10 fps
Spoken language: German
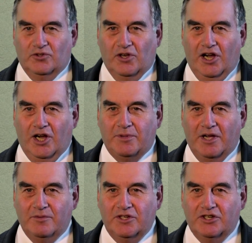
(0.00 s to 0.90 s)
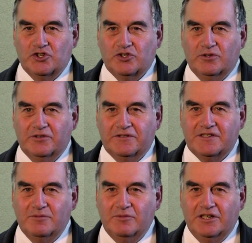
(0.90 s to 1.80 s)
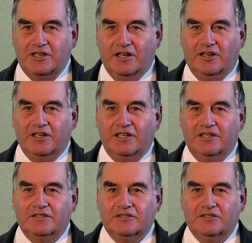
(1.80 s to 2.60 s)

Ja, bei mir ist schon ziemlich lang her,